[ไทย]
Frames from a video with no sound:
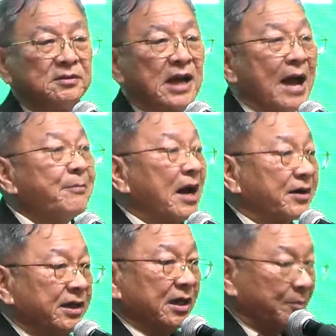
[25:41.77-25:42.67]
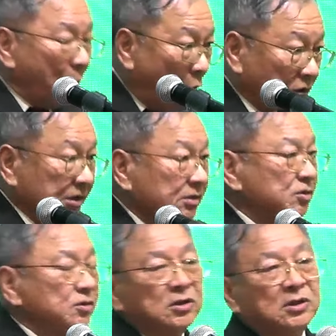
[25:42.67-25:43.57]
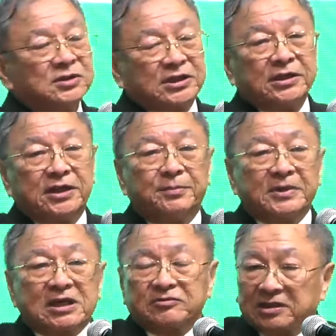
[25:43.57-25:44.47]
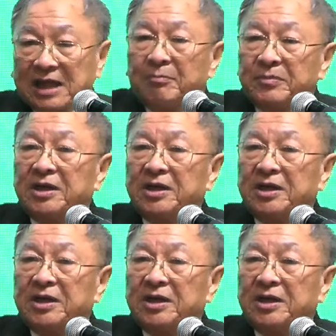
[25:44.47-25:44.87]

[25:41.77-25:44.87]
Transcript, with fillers: นางมารีและบอกถึงสิ่งที่พระเจ้าจะทำใน